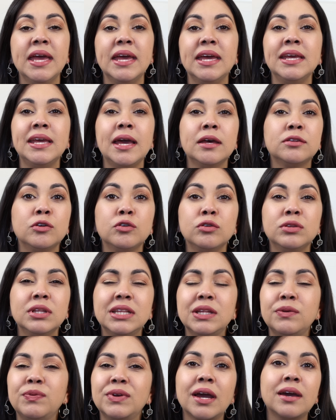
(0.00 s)
Y eso no
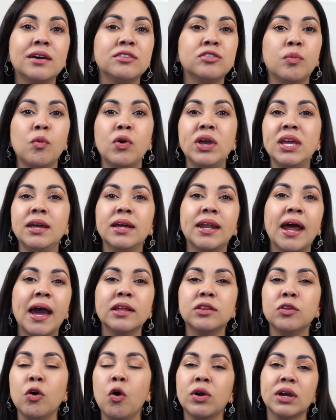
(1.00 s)
significa que somos
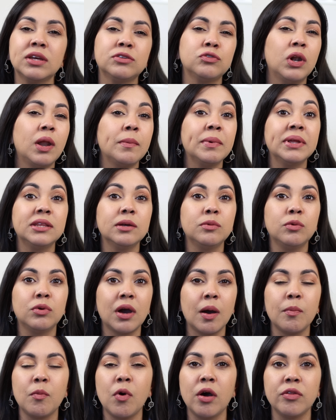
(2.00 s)
ingratos o que solamente
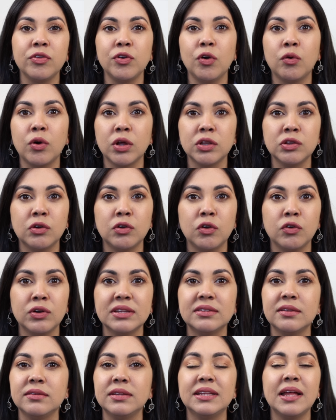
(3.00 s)
buscamos a Dios cuando lo
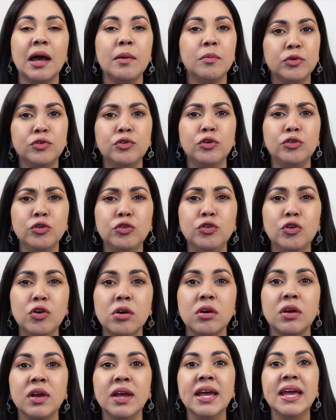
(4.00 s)
necesitamos. No, no,
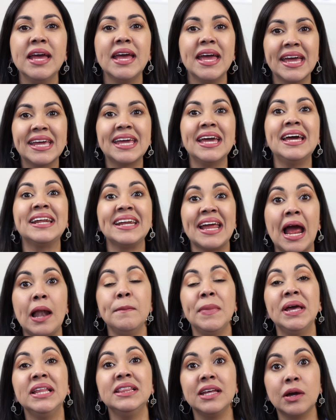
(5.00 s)
no. Es que
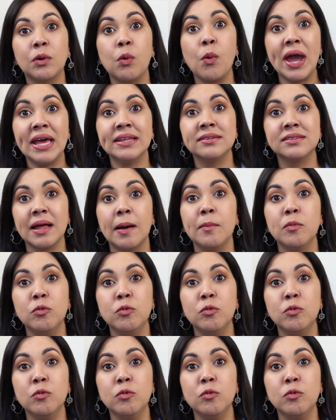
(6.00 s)
realmente cuesta